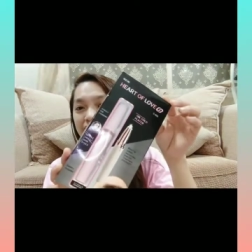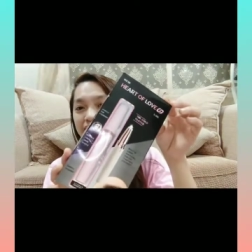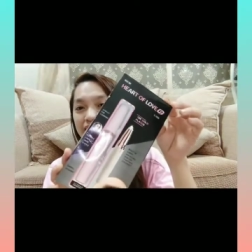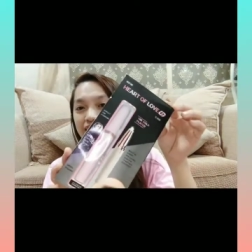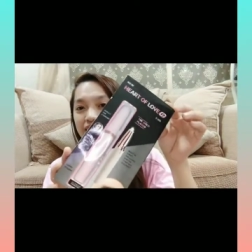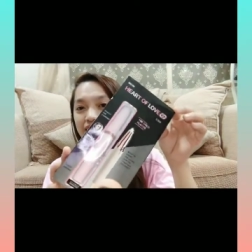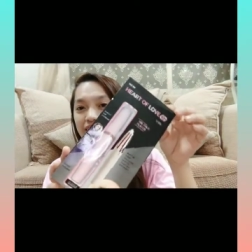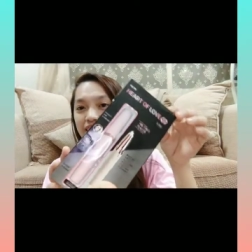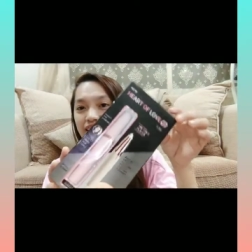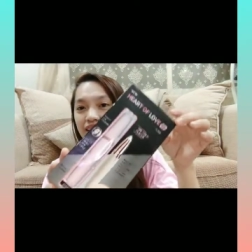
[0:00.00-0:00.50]

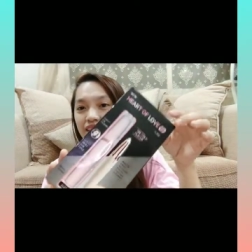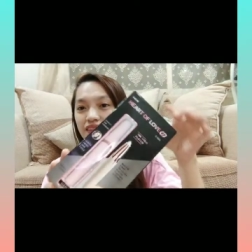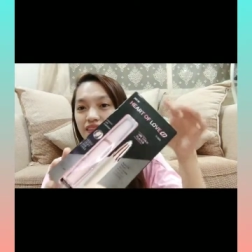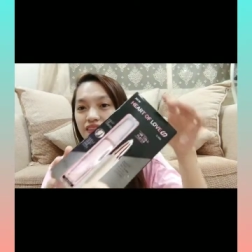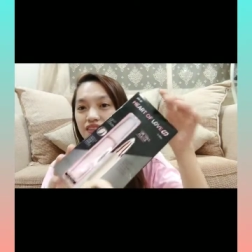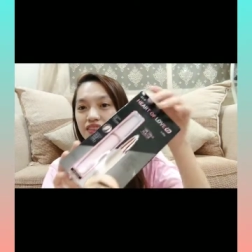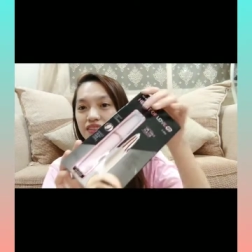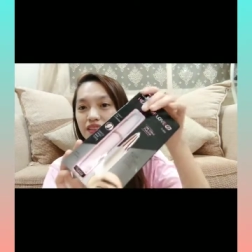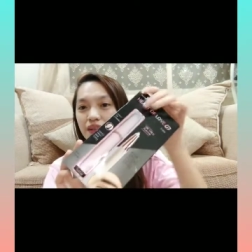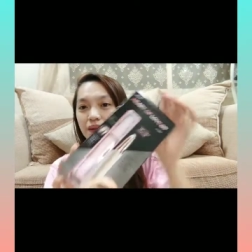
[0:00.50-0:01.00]
Ayan, ito
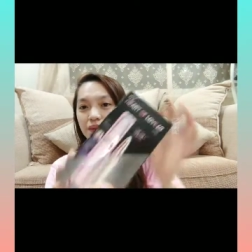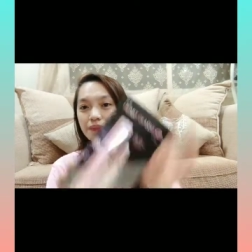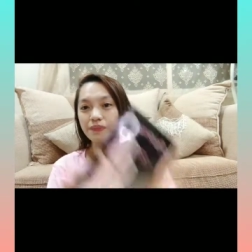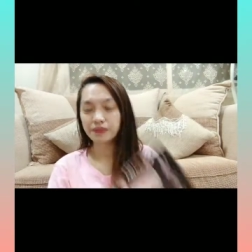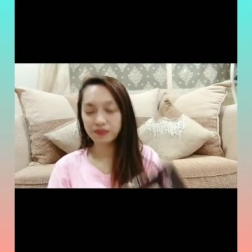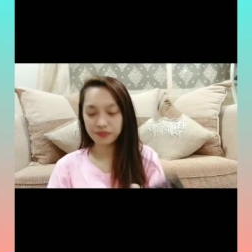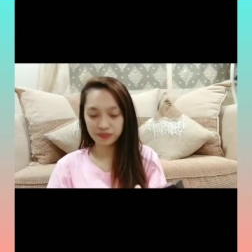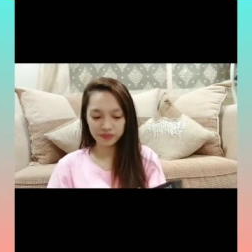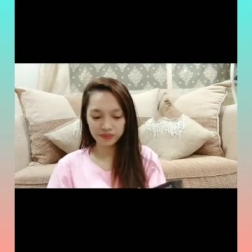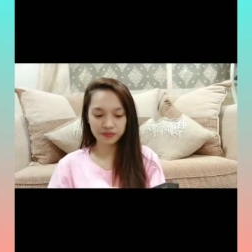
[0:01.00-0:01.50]
siya.
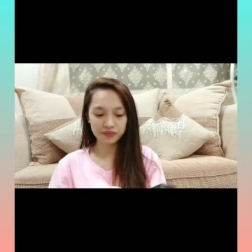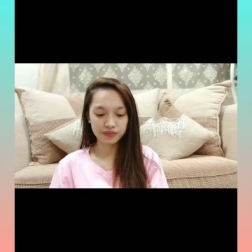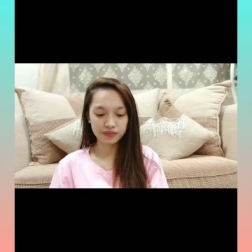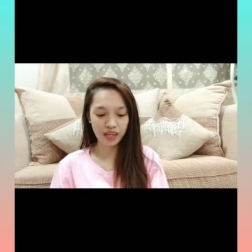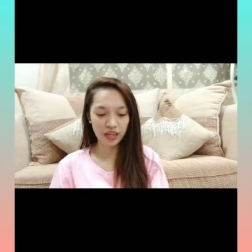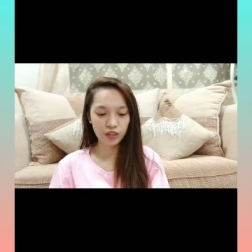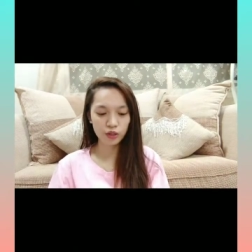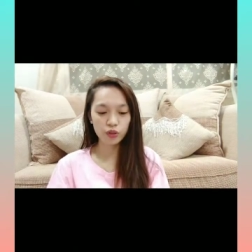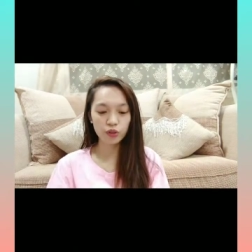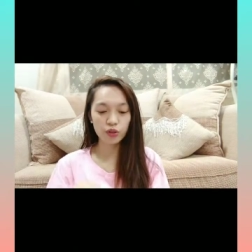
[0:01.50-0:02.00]

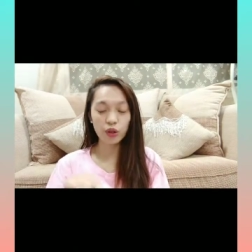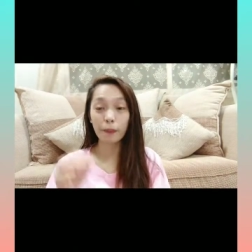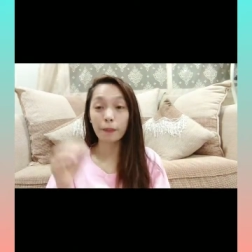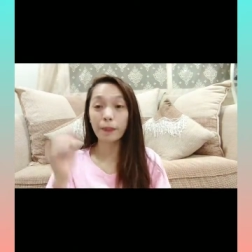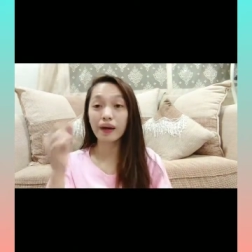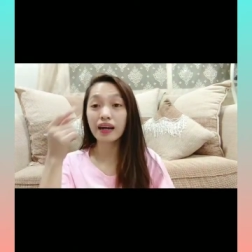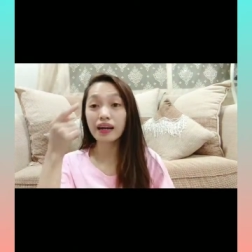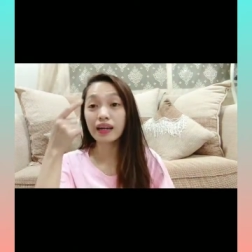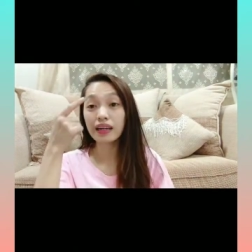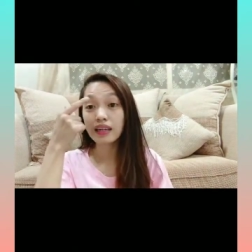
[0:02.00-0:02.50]
Ano to?
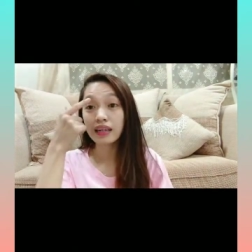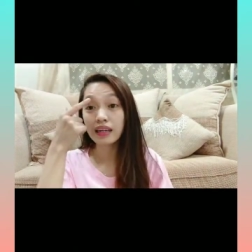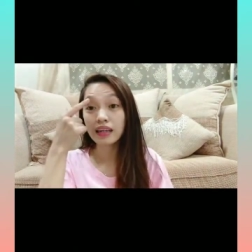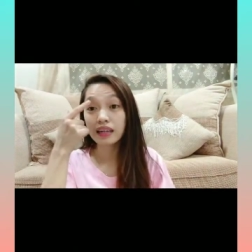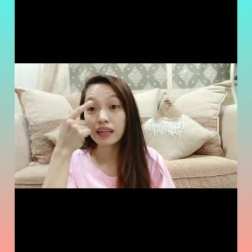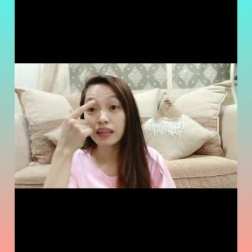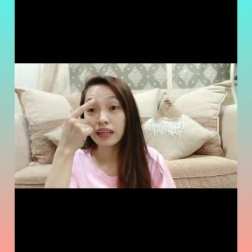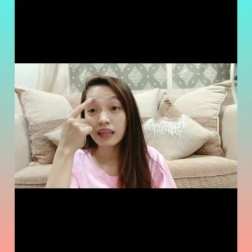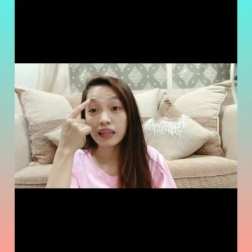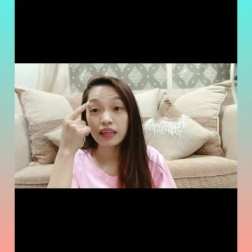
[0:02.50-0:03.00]
Pang,
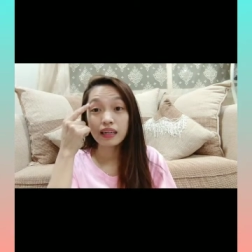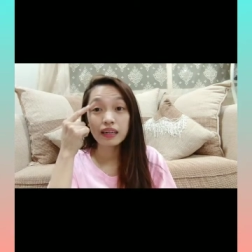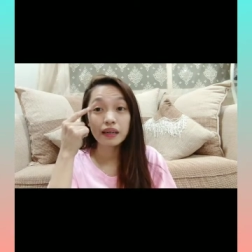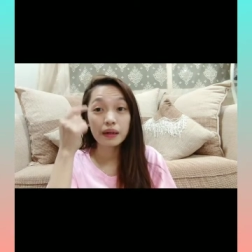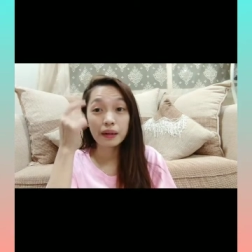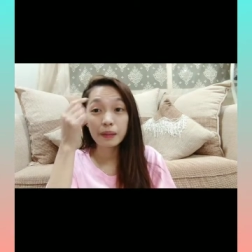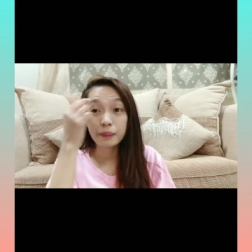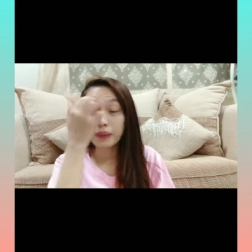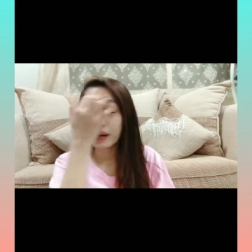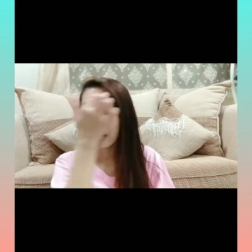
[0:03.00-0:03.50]

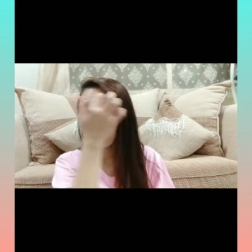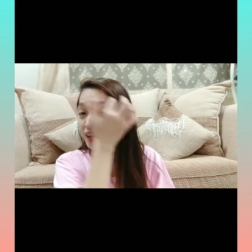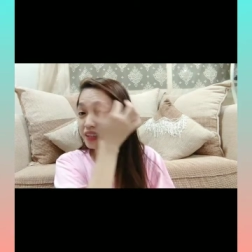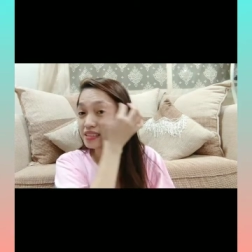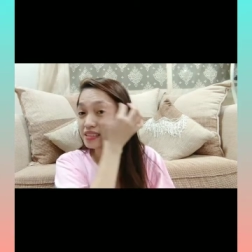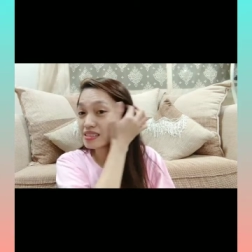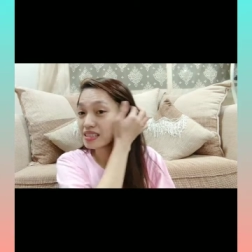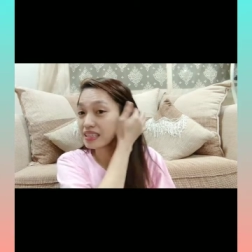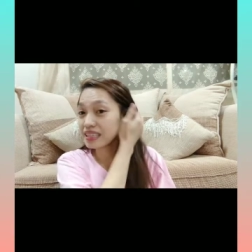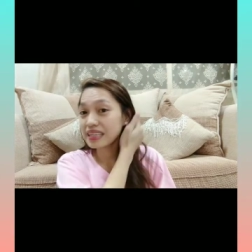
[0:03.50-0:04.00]
pang
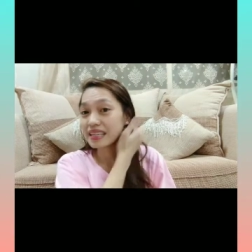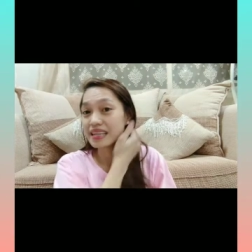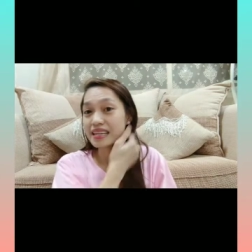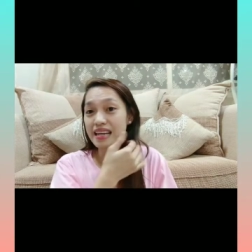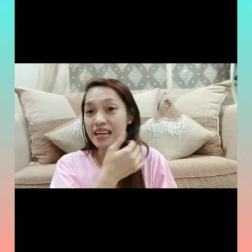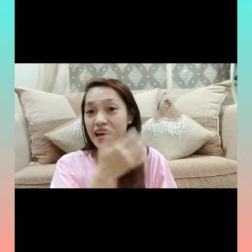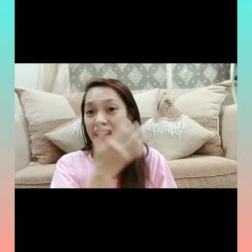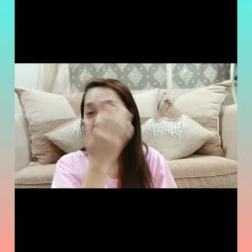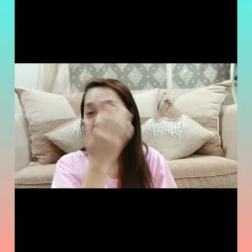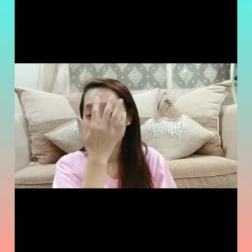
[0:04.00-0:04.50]
ayos ng
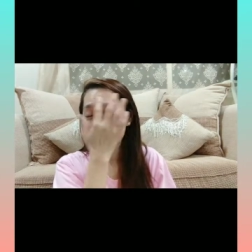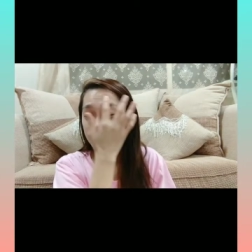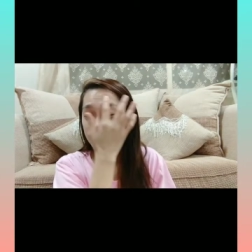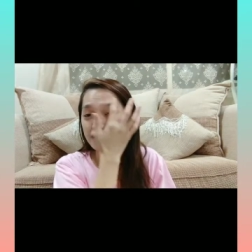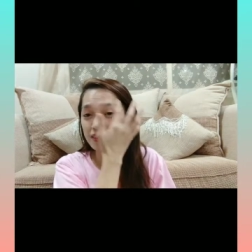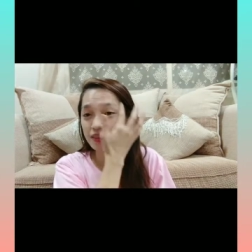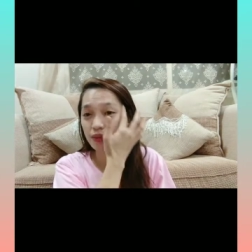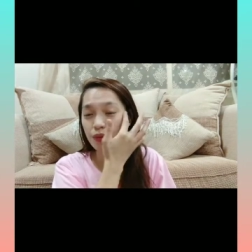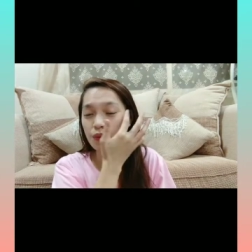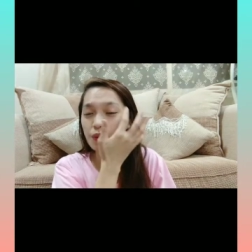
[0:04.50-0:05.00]
kilay.
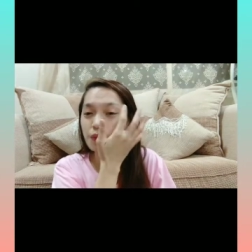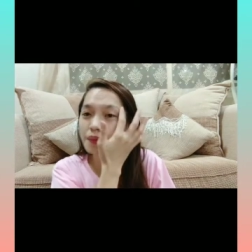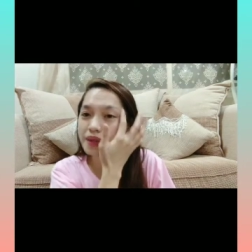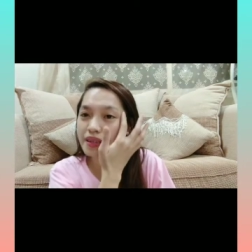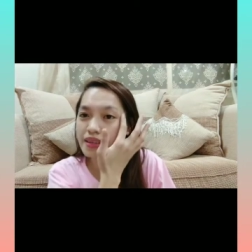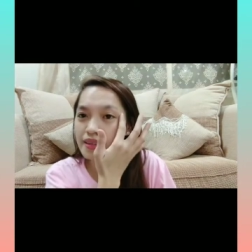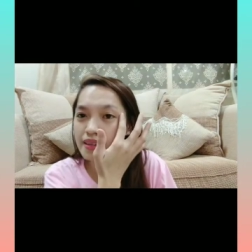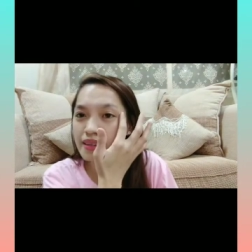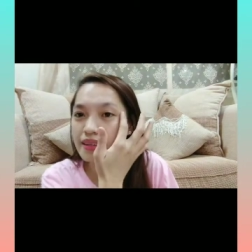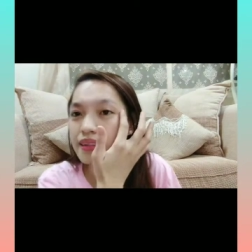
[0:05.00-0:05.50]
So, kung
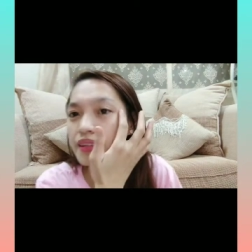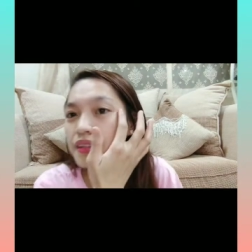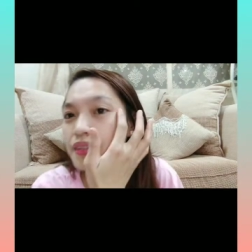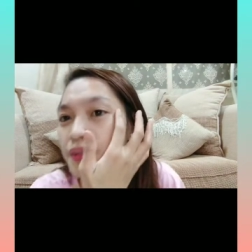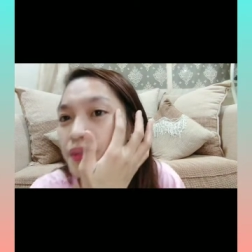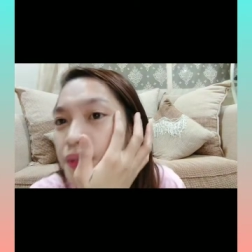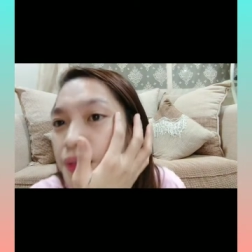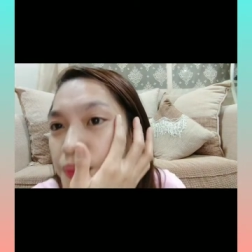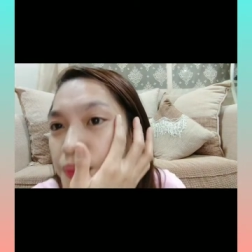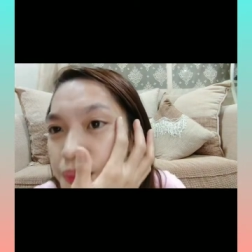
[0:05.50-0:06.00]
makikita
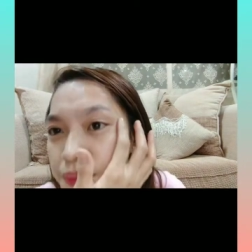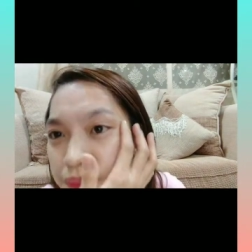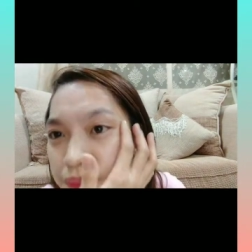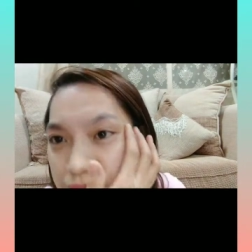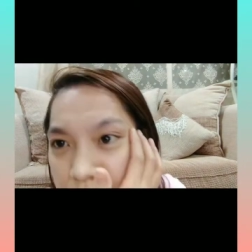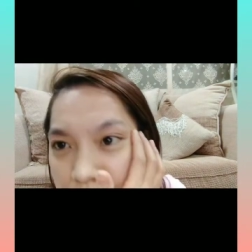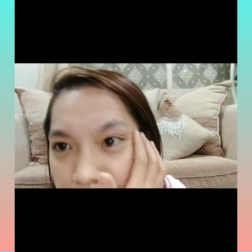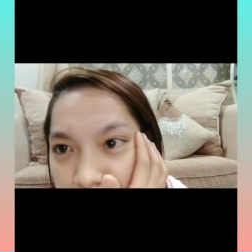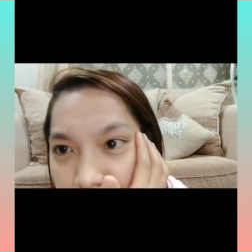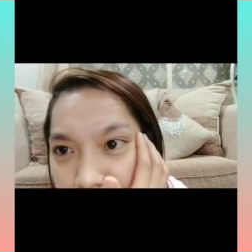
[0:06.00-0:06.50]
nyo,
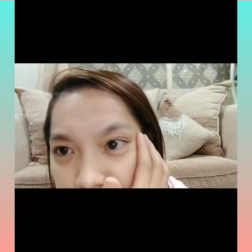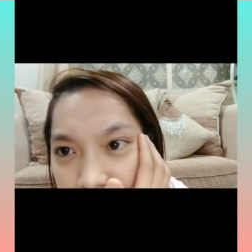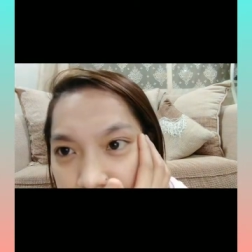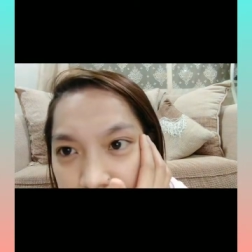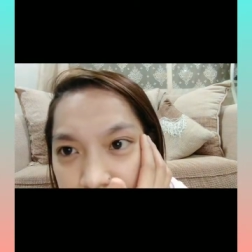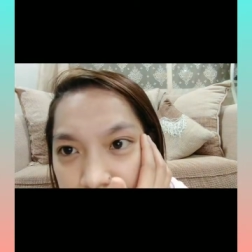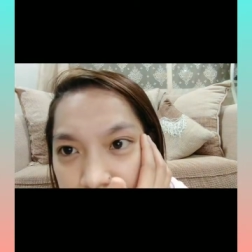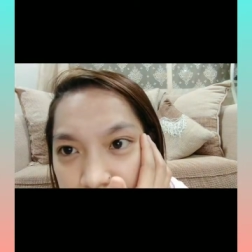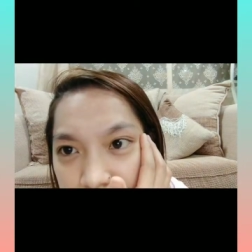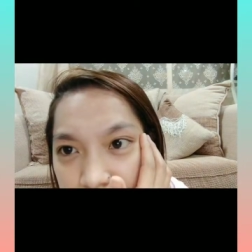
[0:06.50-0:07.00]

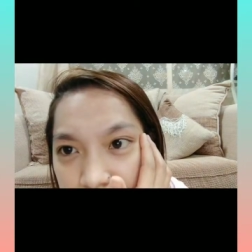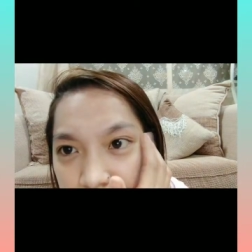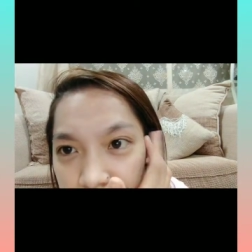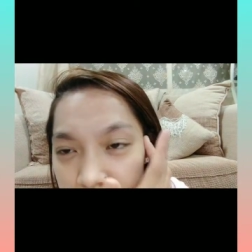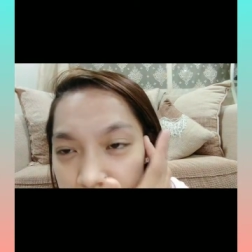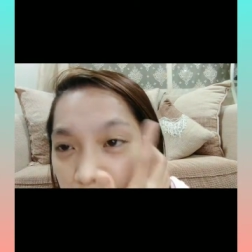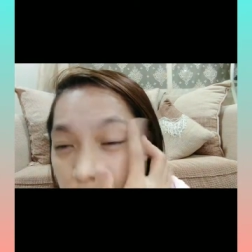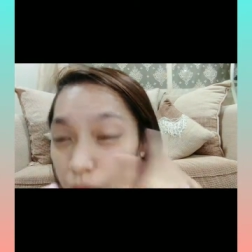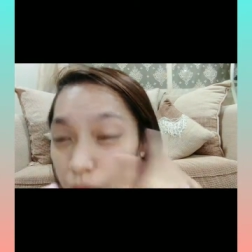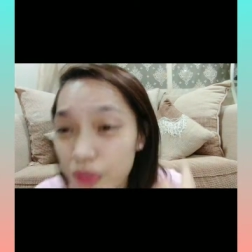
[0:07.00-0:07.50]

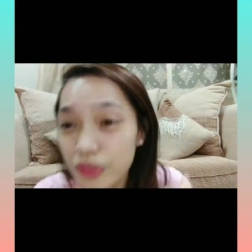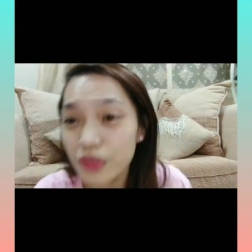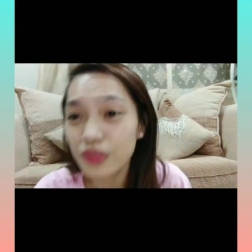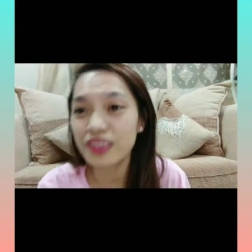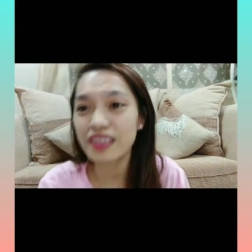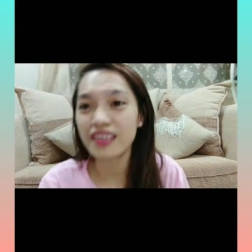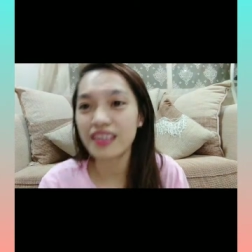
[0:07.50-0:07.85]
sabog yung